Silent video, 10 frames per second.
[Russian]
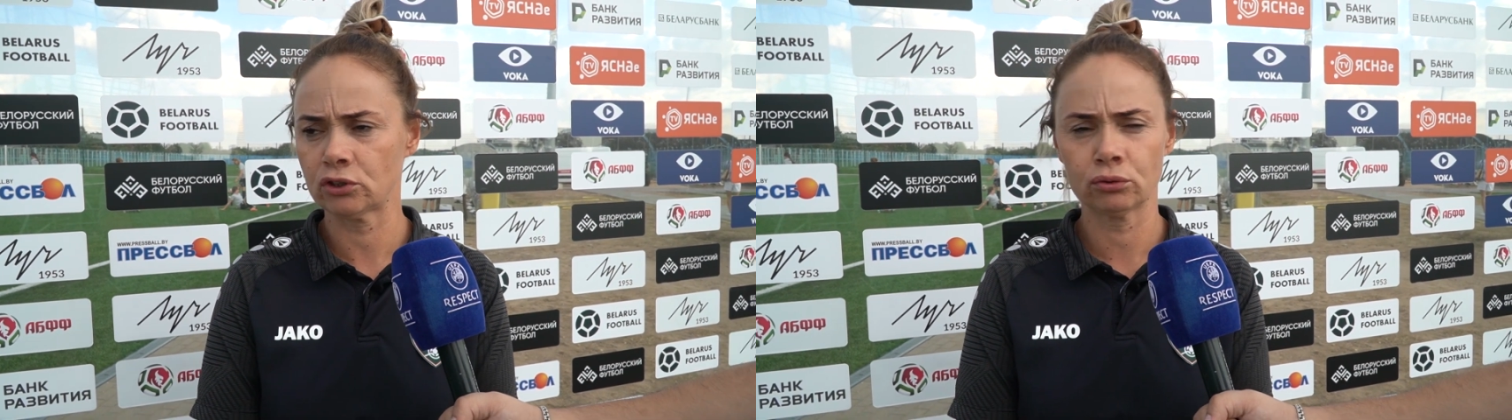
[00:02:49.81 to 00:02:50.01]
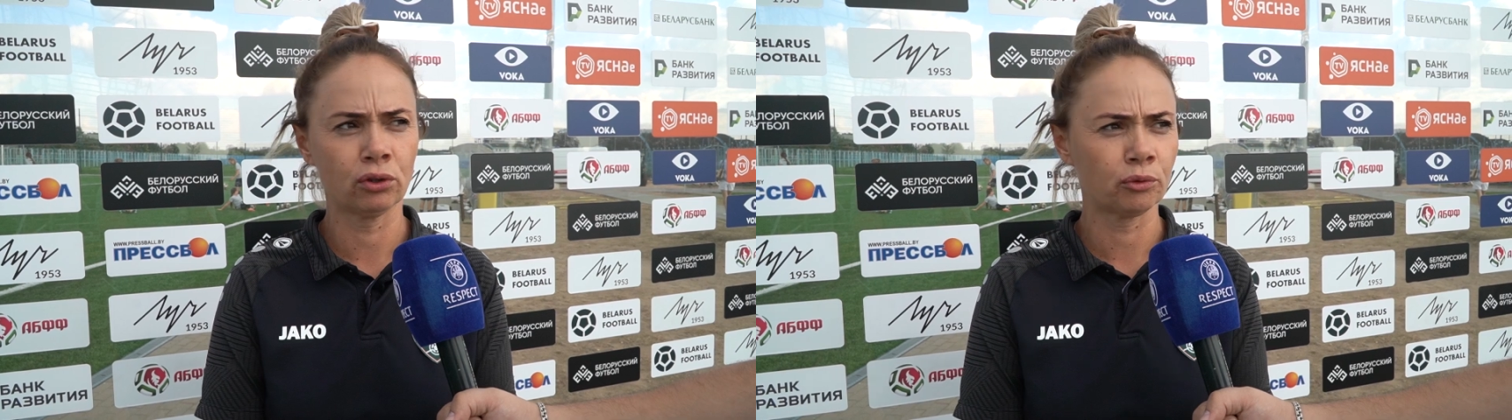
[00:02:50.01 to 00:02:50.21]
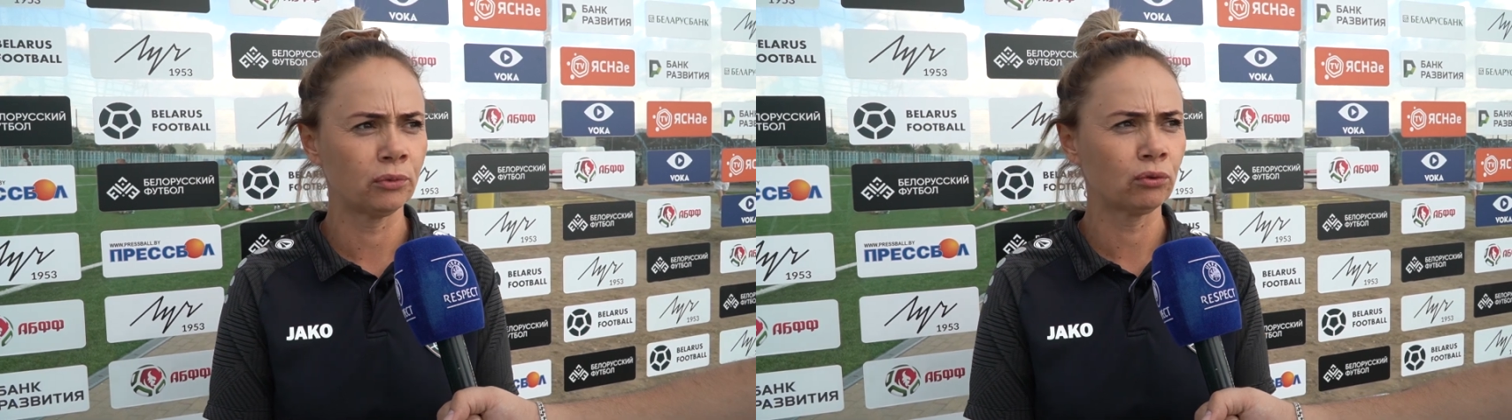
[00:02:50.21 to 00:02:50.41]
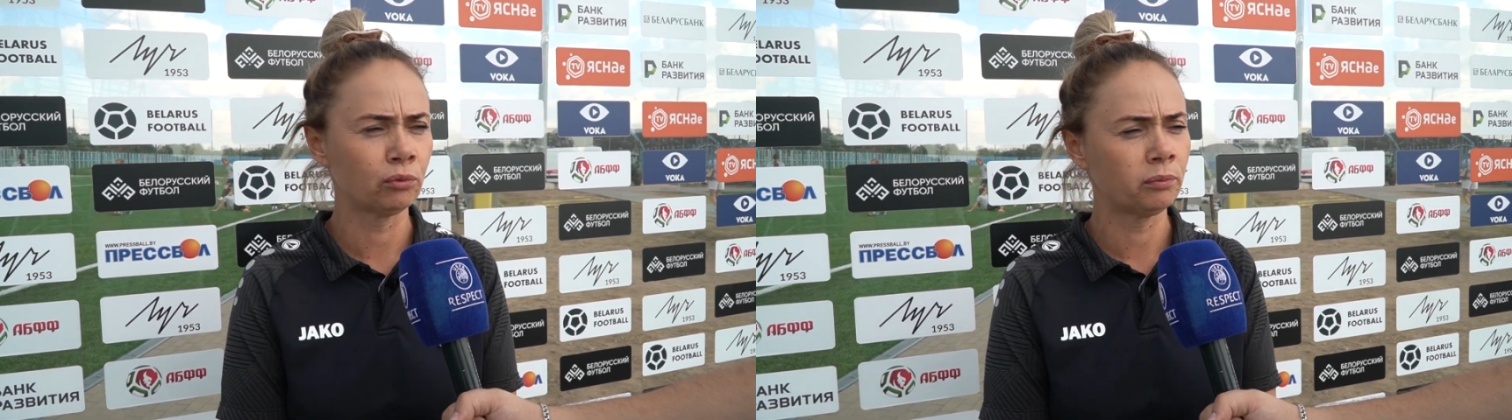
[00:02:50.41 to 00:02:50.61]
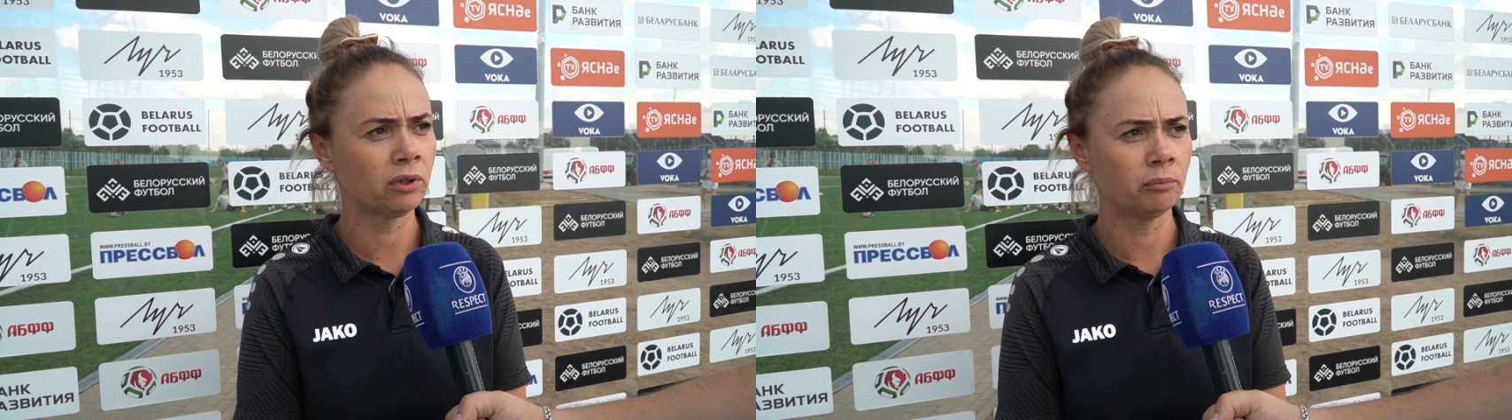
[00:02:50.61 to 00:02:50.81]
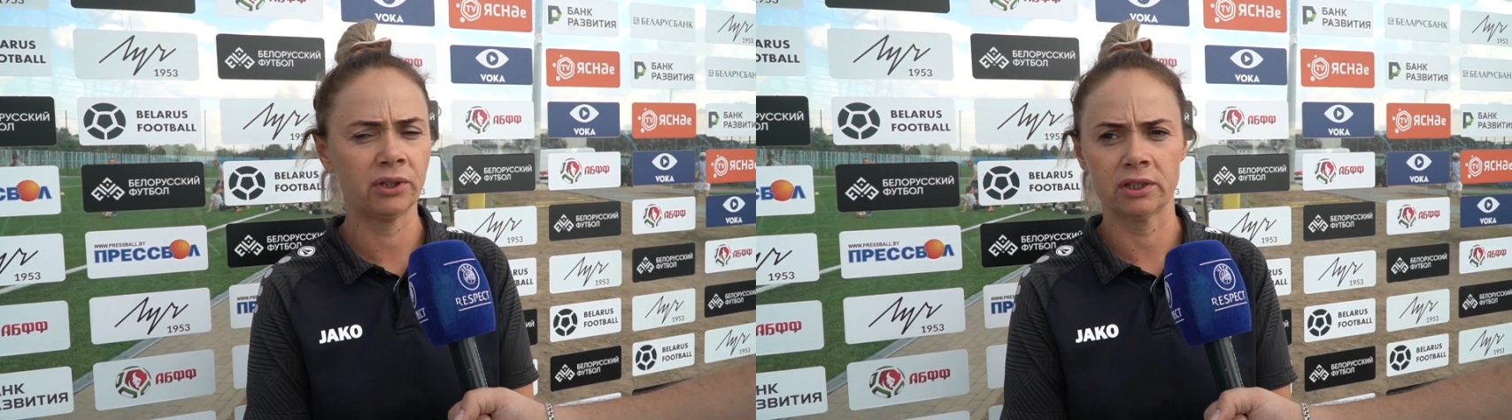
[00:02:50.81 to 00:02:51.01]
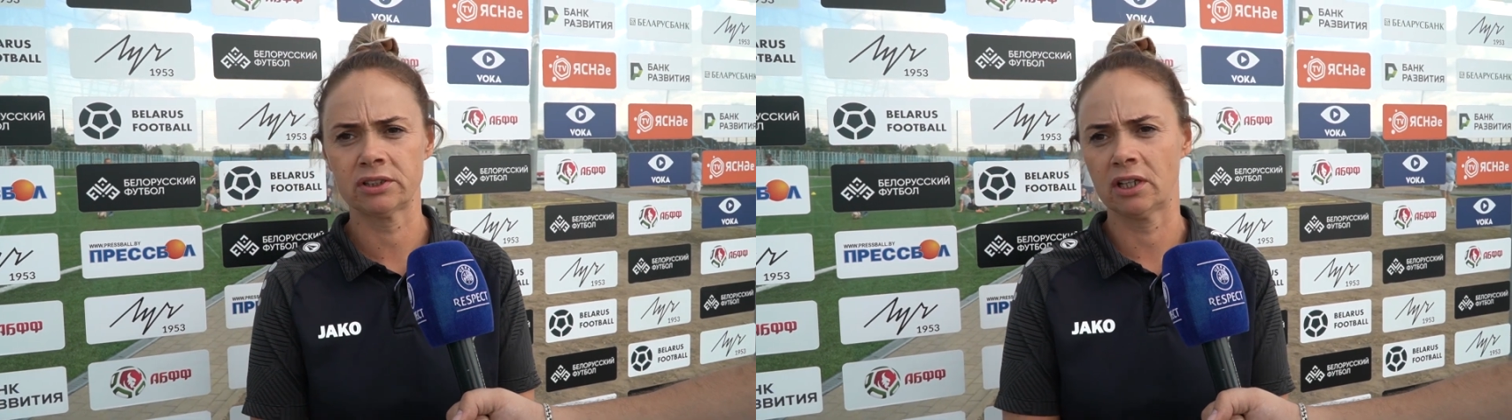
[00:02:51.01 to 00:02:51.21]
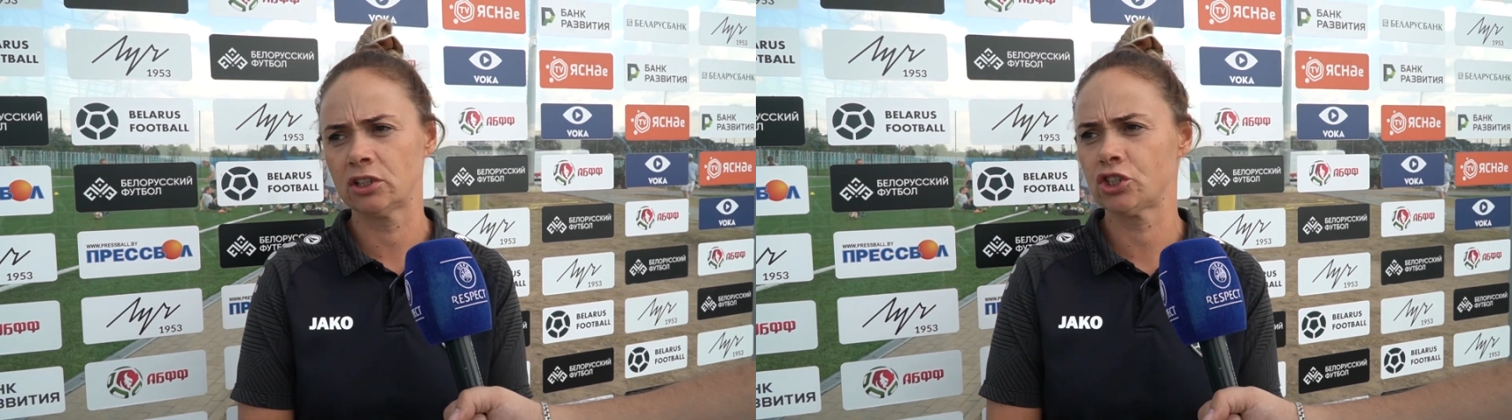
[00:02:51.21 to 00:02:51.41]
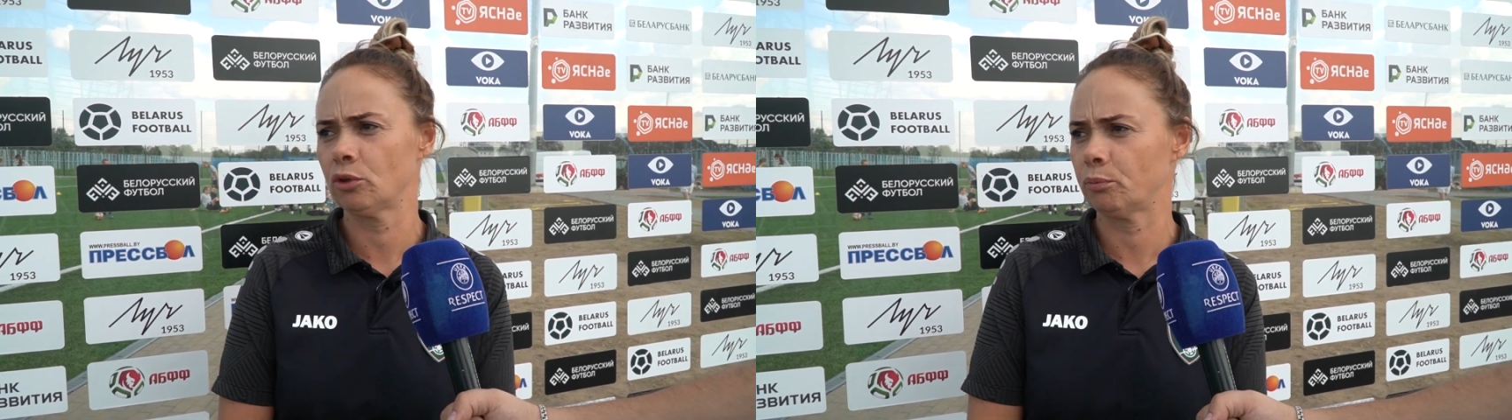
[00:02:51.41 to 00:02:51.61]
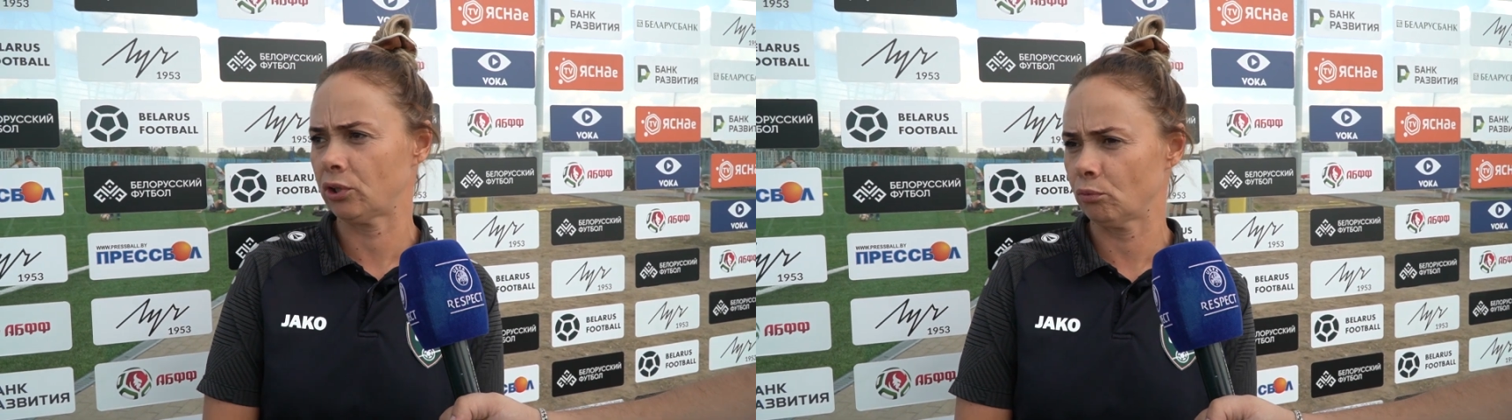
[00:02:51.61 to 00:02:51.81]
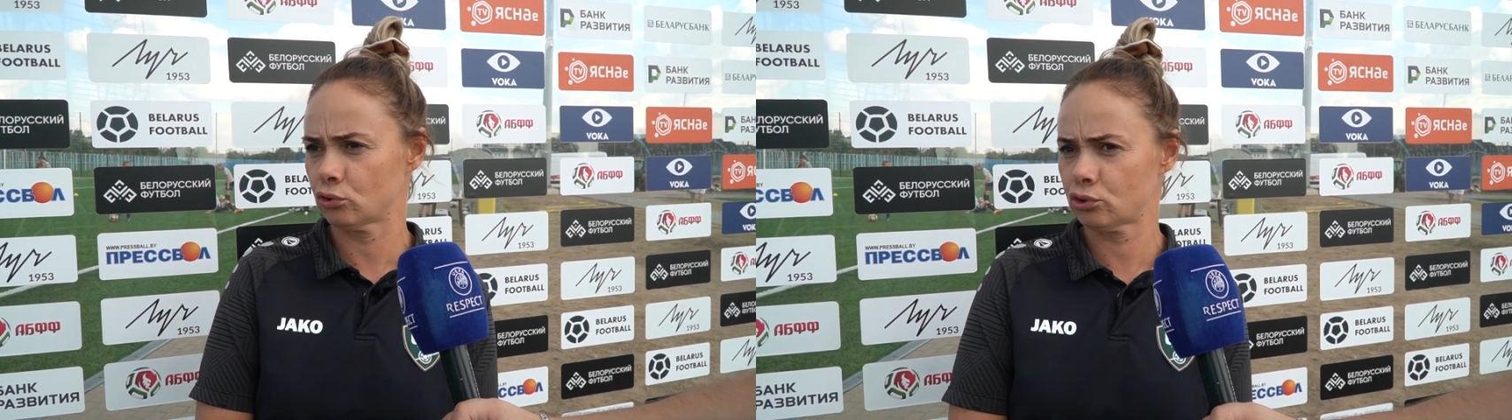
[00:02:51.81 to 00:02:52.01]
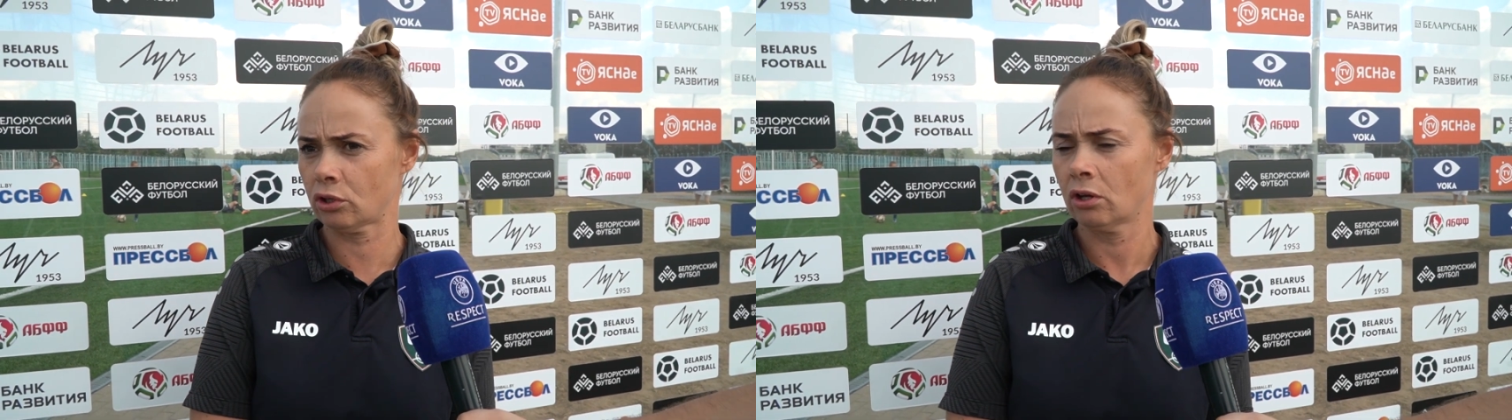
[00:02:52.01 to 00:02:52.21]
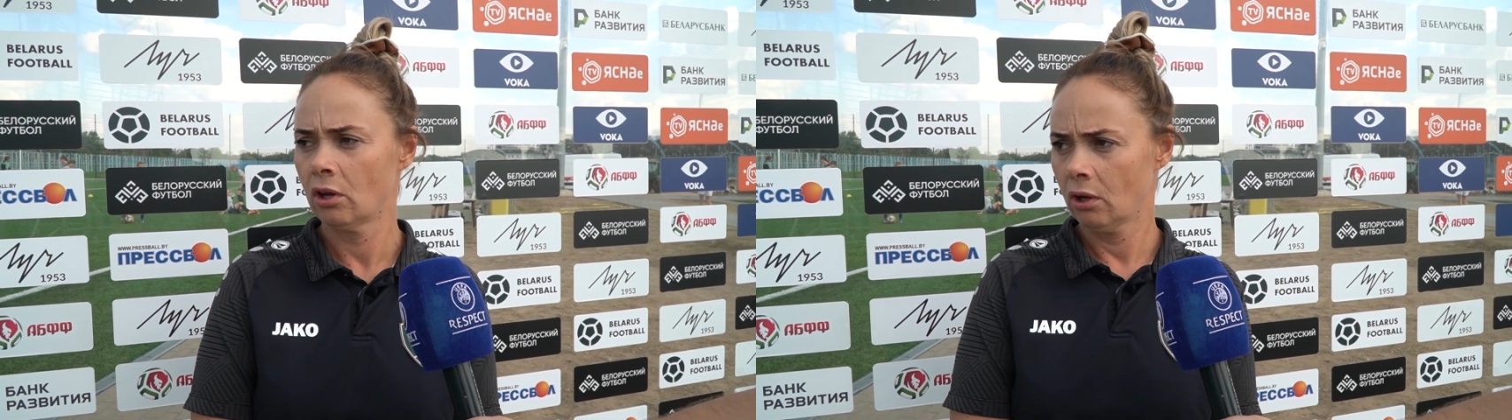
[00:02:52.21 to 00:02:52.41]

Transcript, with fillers: 40 минут было бы достаточно, потому что